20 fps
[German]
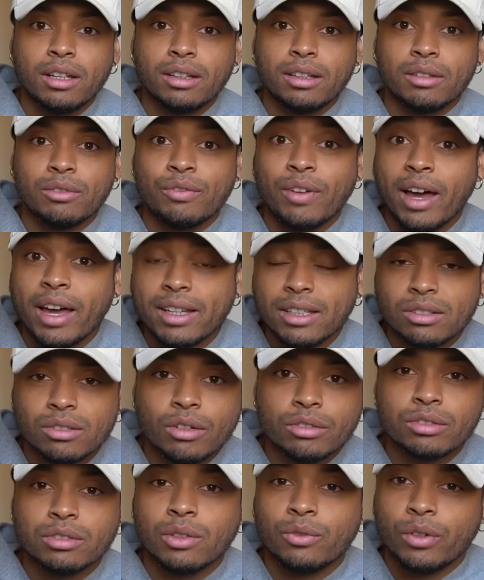dann war ich
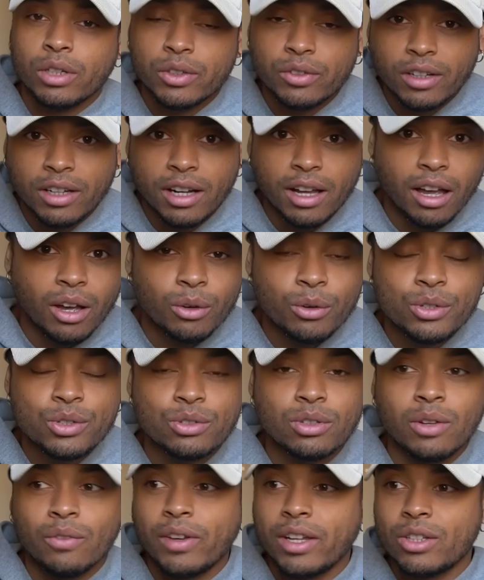dort und dann wollte ich wieder nach
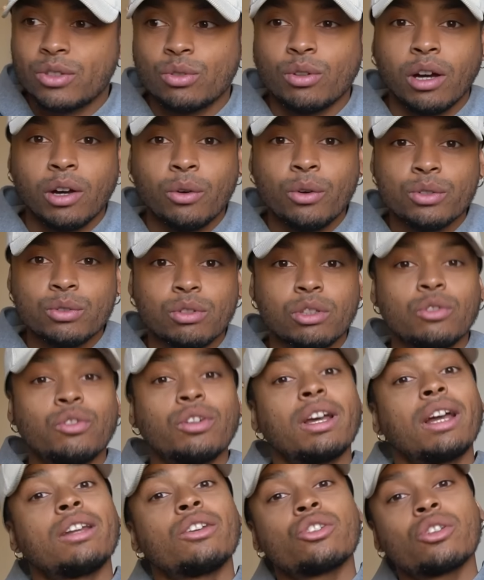Hause und dann war ich zu Hause und ich
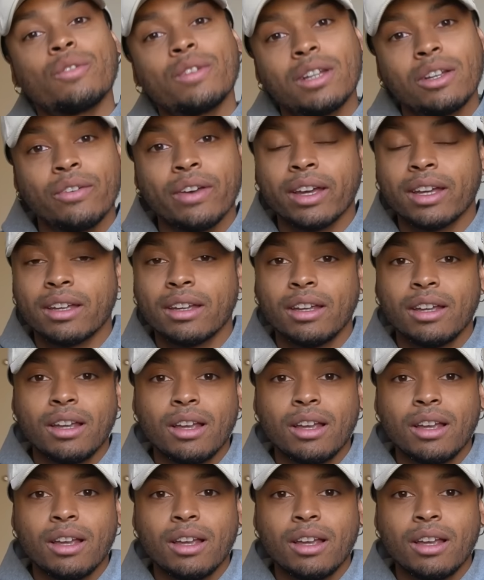wollte eigentlich schon wieder weg.